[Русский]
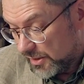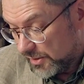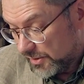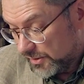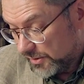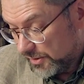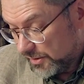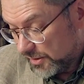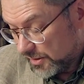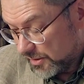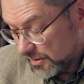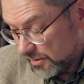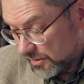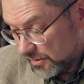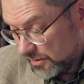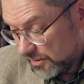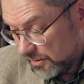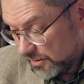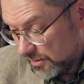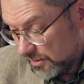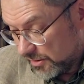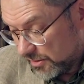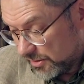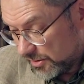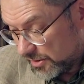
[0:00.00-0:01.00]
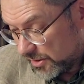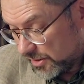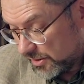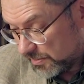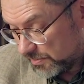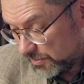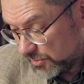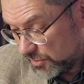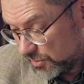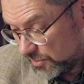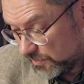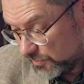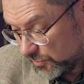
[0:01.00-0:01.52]
И э,
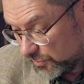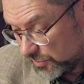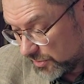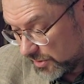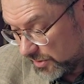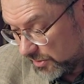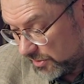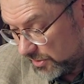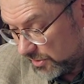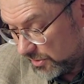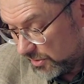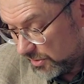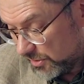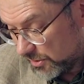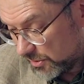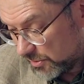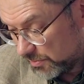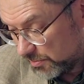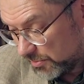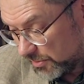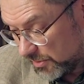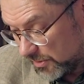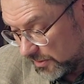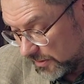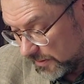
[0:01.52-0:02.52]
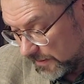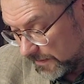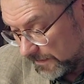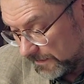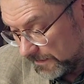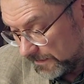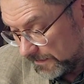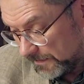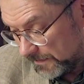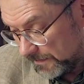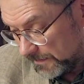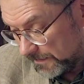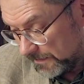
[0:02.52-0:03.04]
почему же они не отпали?
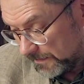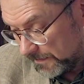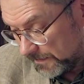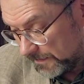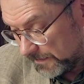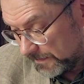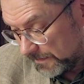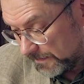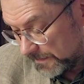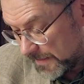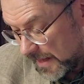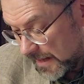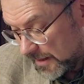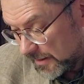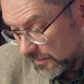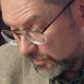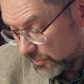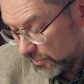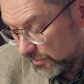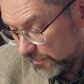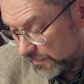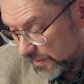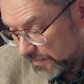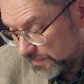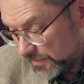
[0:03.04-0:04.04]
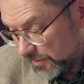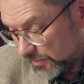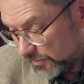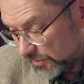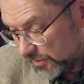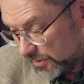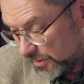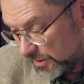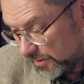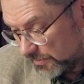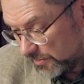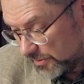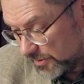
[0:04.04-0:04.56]
Ну,
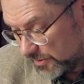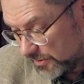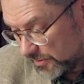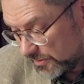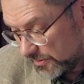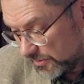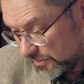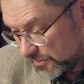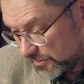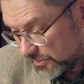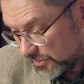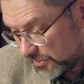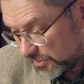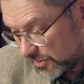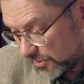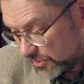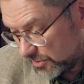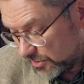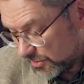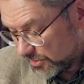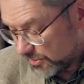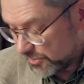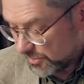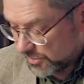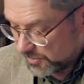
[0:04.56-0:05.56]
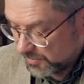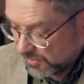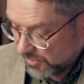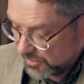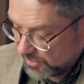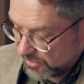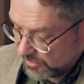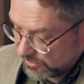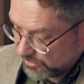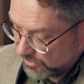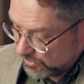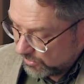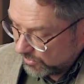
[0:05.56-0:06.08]
во-первых, я бы э, сначала
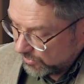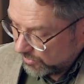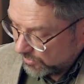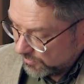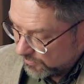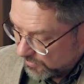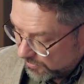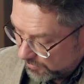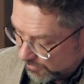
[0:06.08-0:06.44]
рассмотрел другой